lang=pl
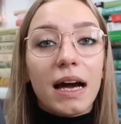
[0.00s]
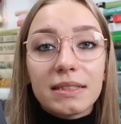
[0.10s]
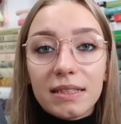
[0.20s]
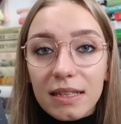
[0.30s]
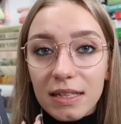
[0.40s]

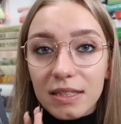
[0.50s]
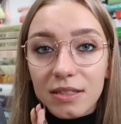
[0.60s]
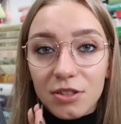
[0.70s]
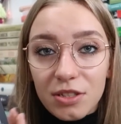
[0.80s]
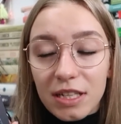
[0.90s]
Akcja na razie
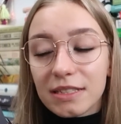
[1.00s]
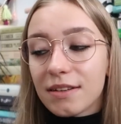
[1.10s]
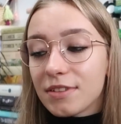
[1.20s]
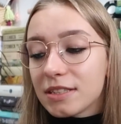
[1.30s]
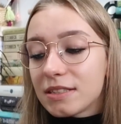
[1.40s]
się
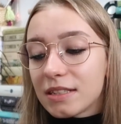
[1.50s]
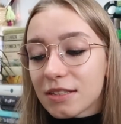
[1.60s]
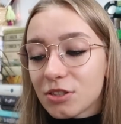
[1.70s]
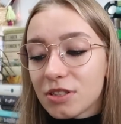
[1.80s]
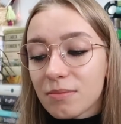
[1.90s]
rozkręca, więc
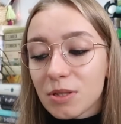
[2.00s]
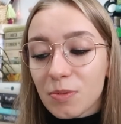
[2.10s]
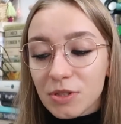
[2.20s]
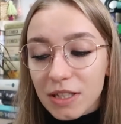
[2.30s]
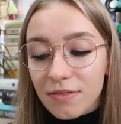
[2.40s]
jak coś tam się
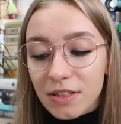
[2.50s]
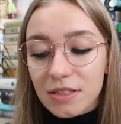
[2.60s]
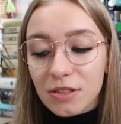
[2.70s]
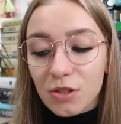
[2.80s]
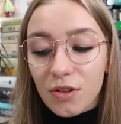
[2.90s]
podzieje
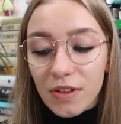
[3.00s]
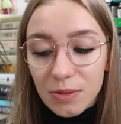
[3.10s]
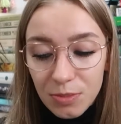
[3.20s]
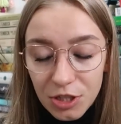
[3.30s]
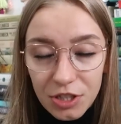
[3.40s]
więcej, to do
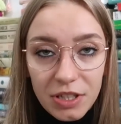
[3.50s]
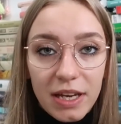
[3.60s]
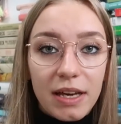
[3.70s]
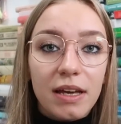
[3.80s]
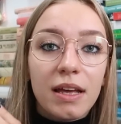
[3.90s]
Was przyjdę.